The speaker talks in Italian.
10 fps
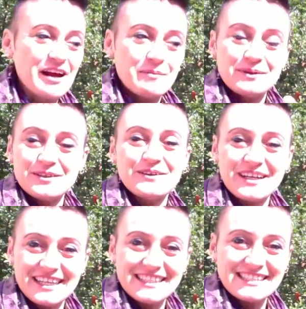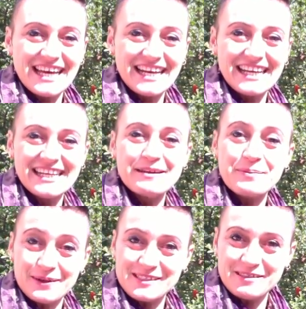poter organizzare i
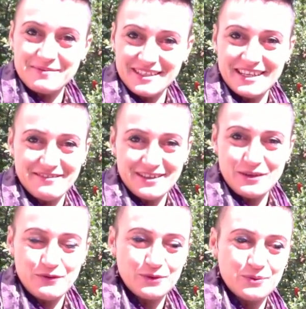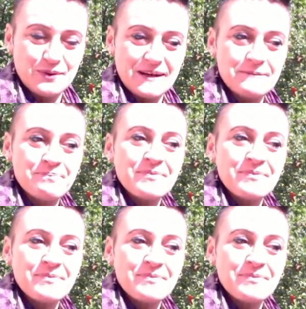prossimi eventi futuri.